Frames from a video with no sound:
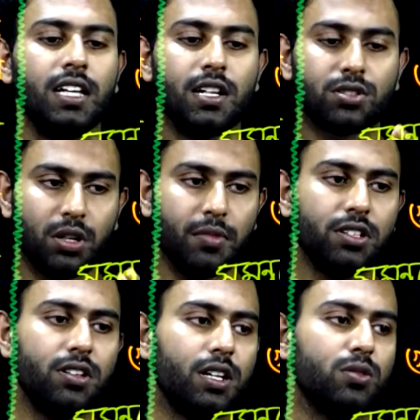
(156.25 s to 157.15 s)
এর
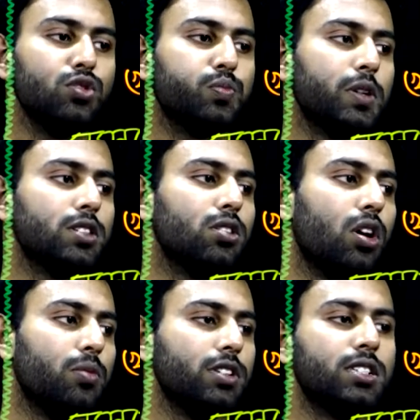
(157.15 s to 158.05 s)
সমন্বয়ে উৎপন্ন
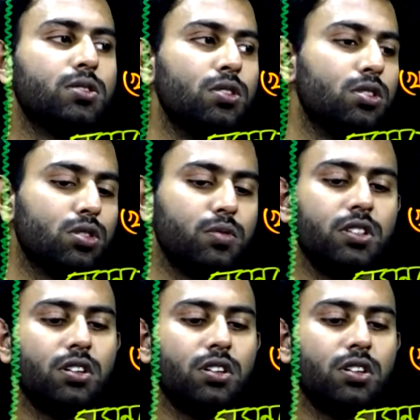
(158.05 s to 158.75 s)
লবণের জলীয় দ্রবণ